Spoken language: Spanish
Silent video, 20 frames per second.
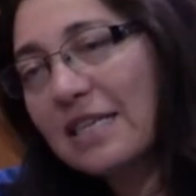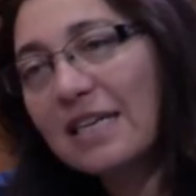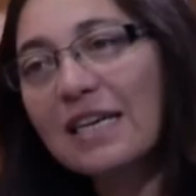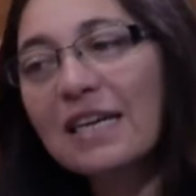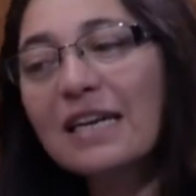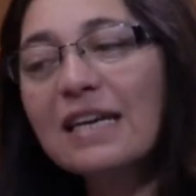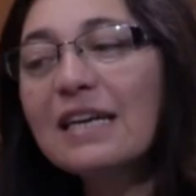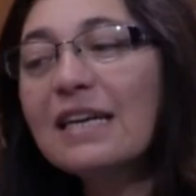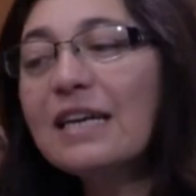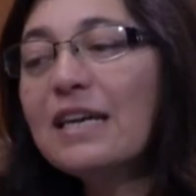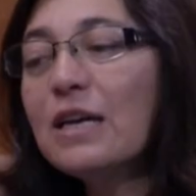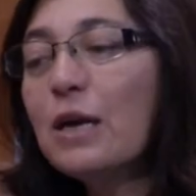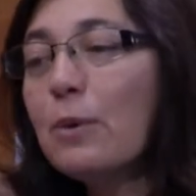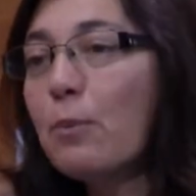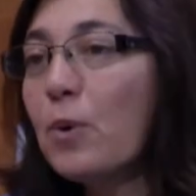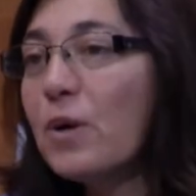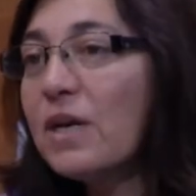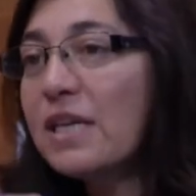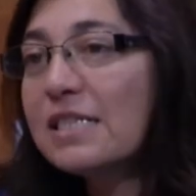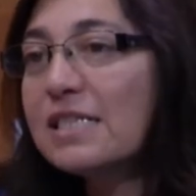que
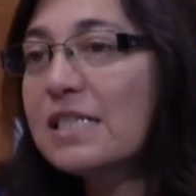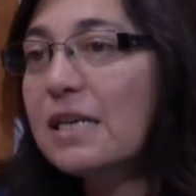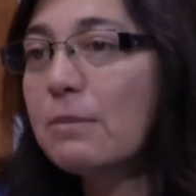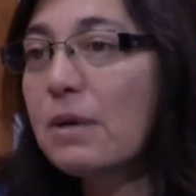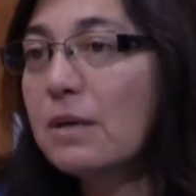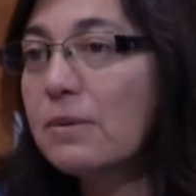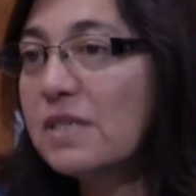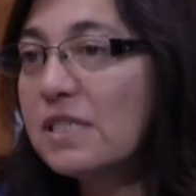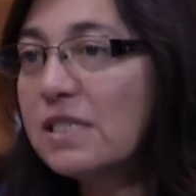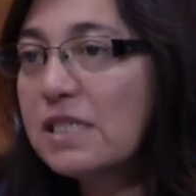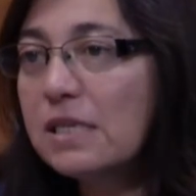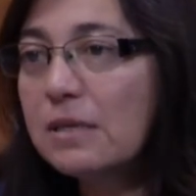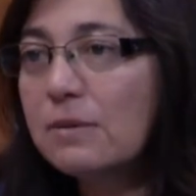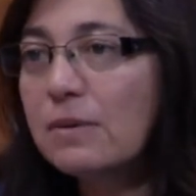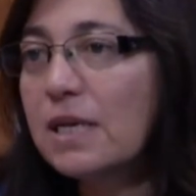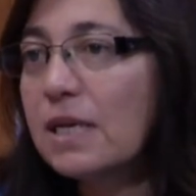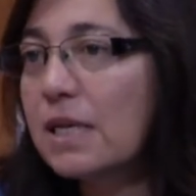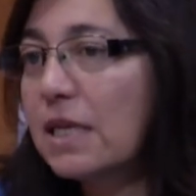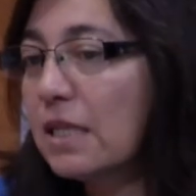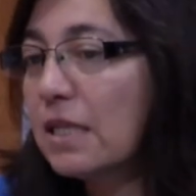pueden ser más
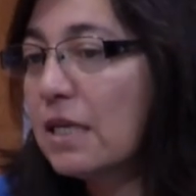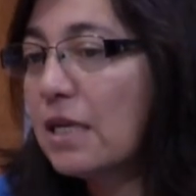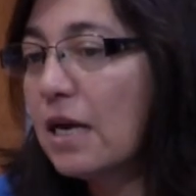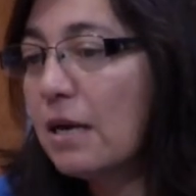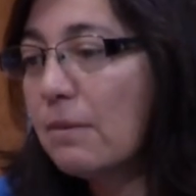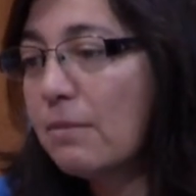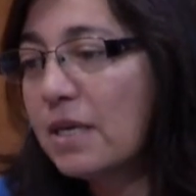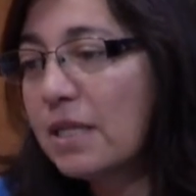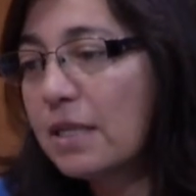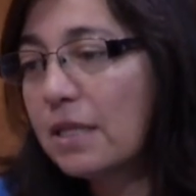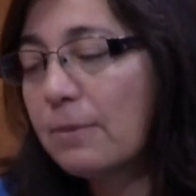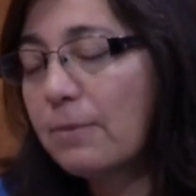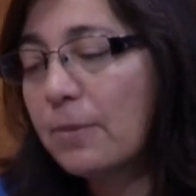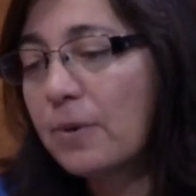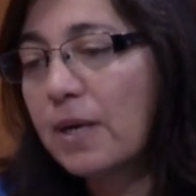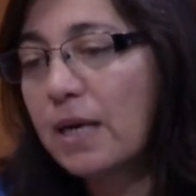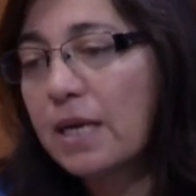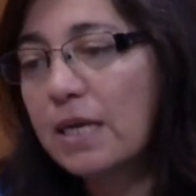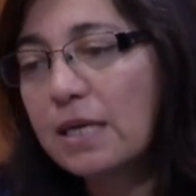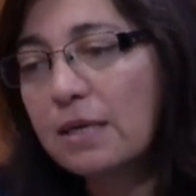visibles. Generalmente
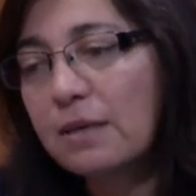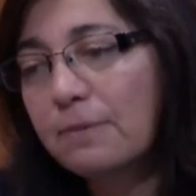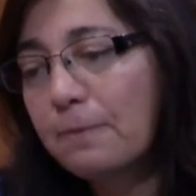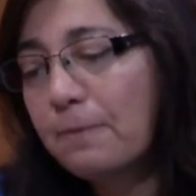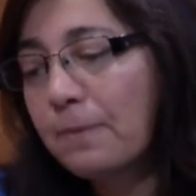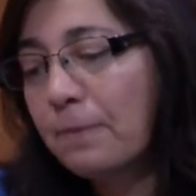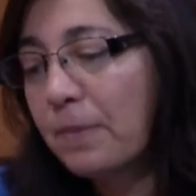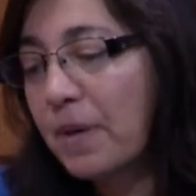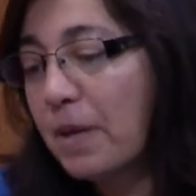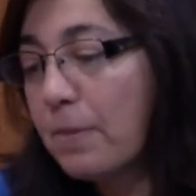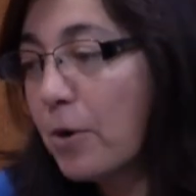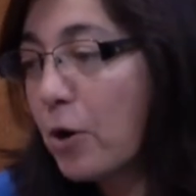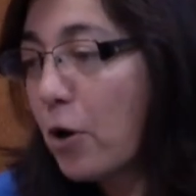por ahí pedimos